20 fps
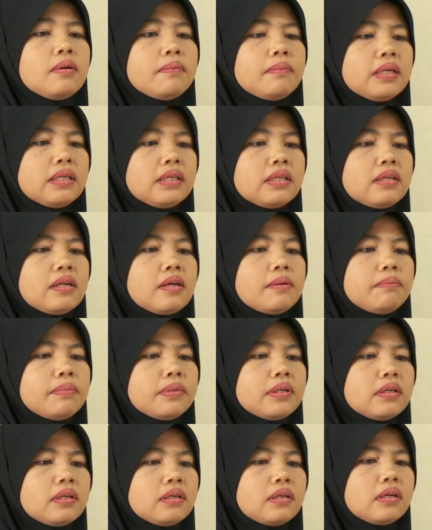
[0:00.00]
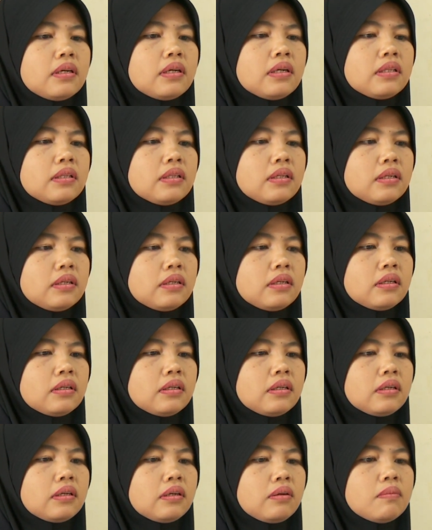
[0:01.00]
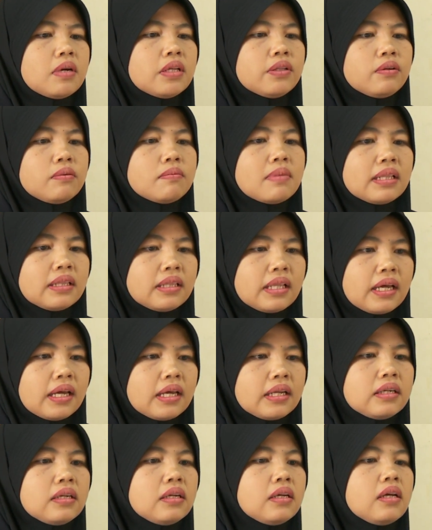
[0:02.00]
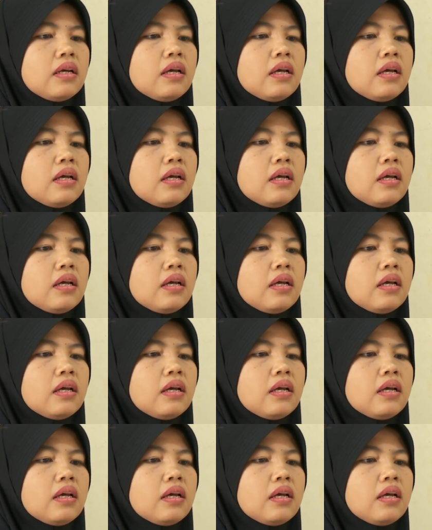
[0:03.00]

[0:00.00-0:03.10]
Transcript: pengen dapat uh, eh, obat-obatan